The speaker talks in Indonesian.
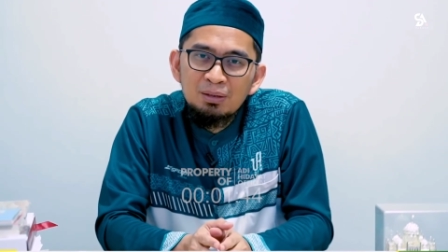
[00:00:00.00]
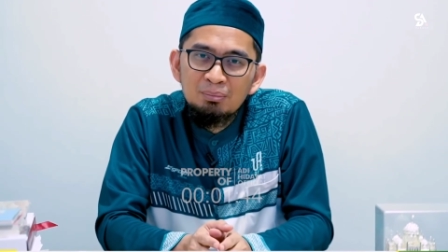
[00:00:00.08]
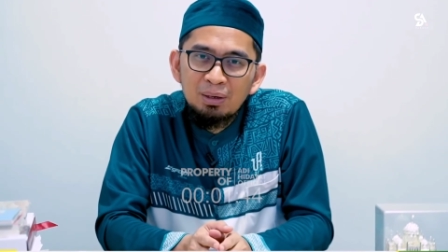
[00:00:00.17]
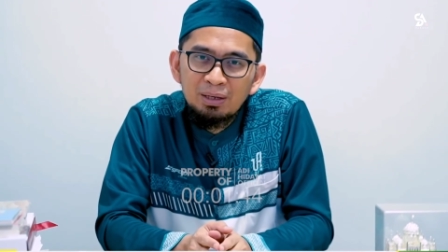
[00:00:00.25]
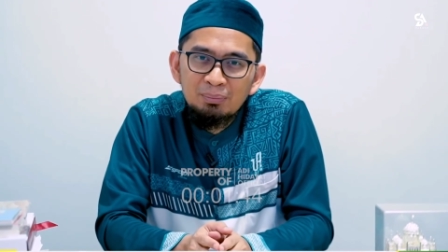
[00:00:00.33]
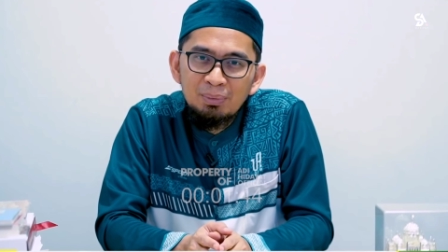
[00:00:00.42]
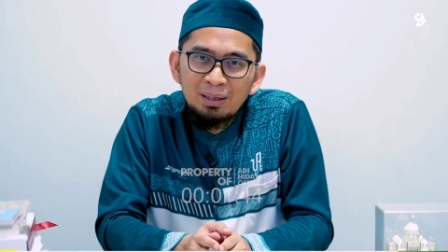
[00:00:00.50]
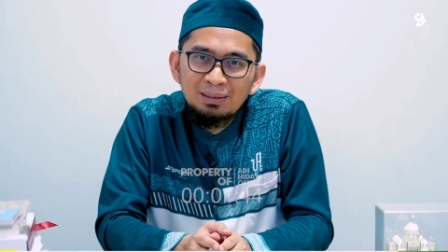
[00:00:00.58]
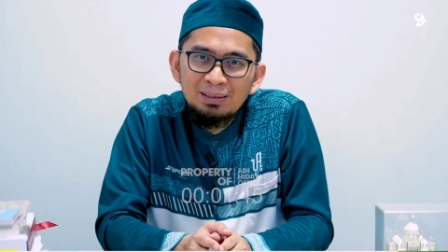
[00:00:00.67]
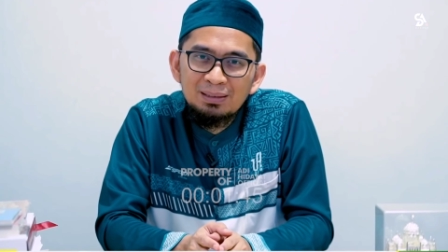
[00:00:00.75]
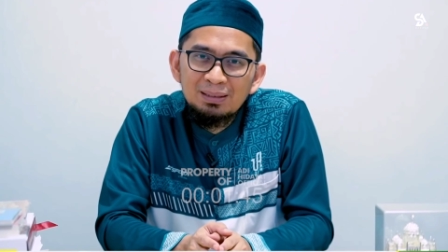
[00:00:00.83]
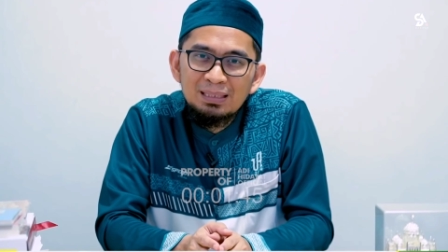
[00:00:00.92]

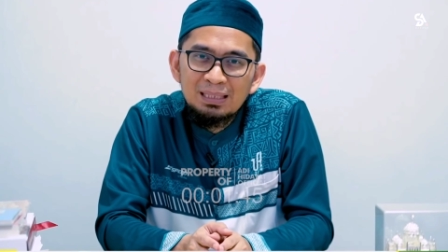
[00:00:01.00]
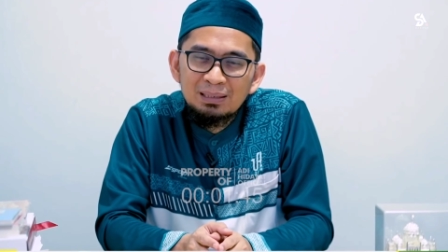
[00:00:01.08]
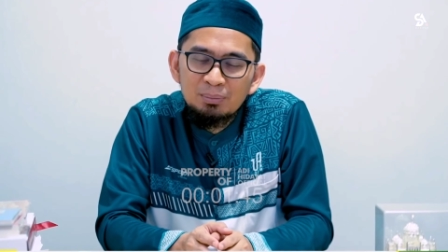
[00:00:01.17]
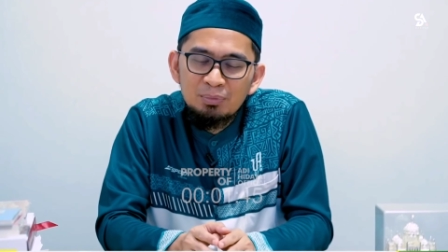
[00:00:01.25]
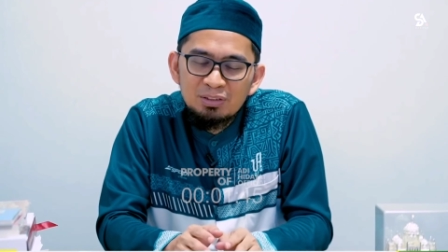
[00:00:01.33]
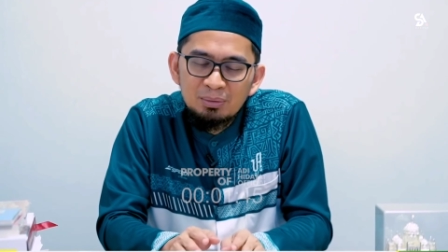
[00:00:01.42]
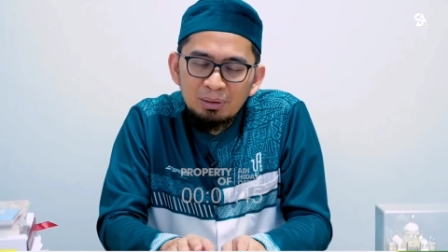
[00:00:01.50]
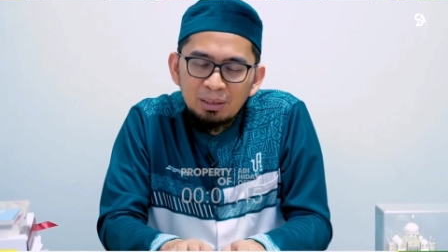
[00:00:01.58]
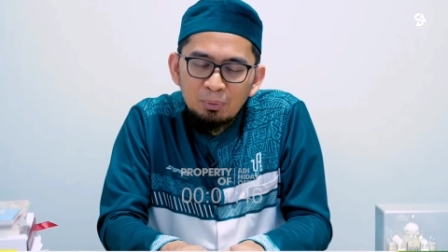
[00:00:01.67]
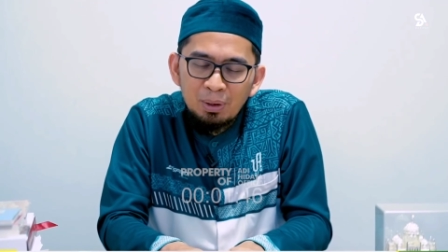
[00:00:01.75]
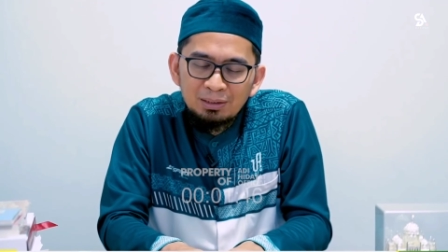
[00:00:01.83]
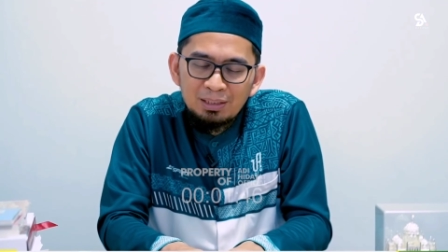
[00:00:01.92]
bagaimana kita bisa
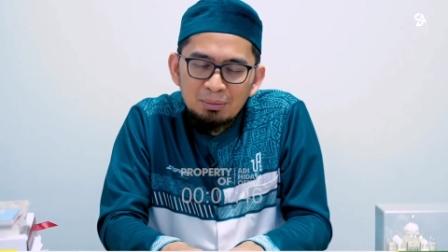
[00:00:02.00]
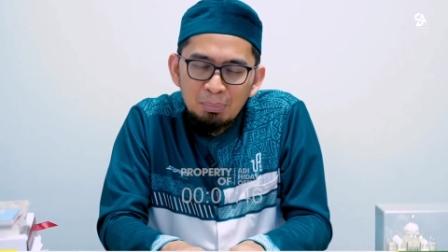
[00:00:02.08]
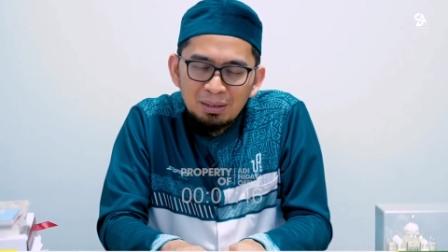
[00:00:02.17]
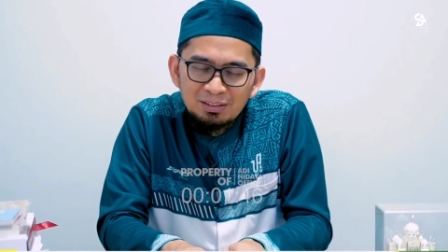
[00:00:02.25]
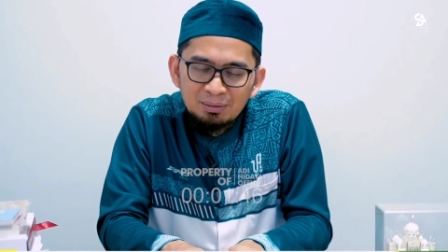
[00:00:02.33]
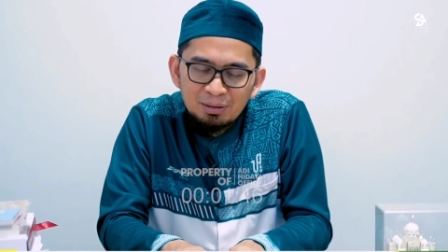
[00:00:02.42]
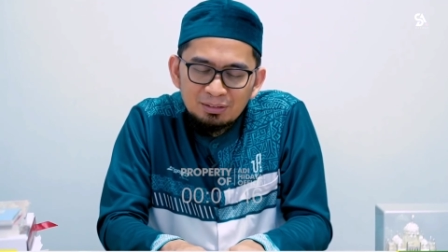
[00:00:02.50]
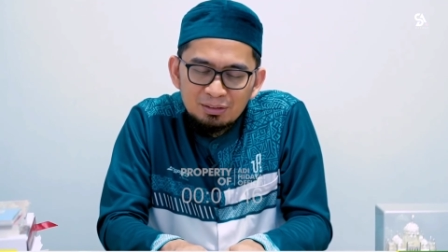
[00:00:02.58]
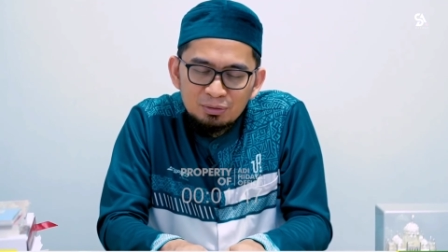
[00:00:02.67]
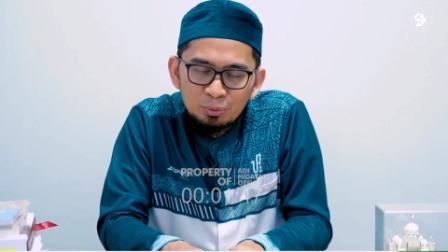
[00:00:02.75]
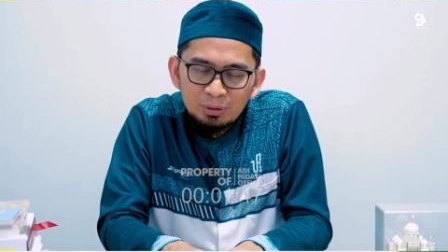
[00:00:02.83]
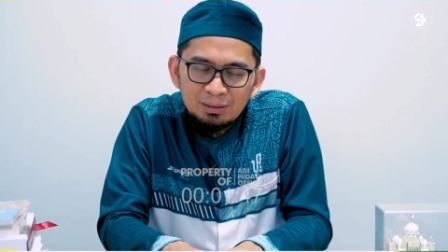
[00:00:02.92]
melewati masa-masa
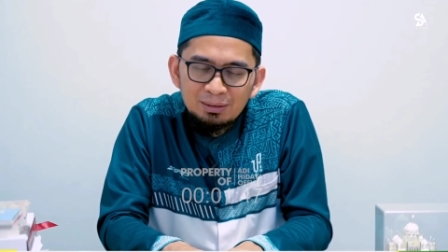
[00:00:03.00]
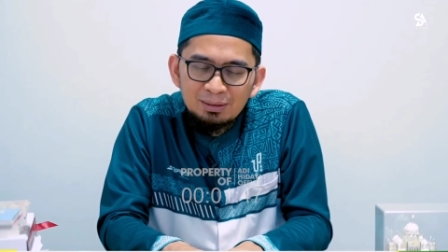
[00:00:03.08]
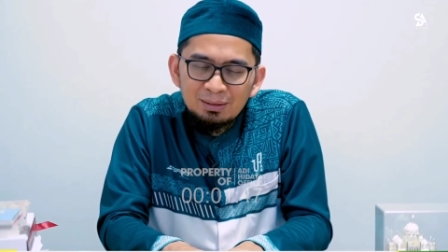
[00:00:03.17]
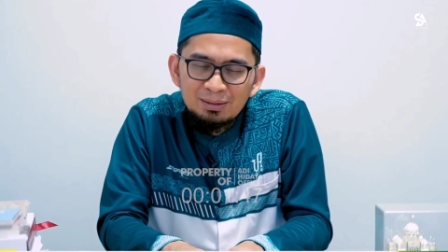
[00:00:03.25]
sulit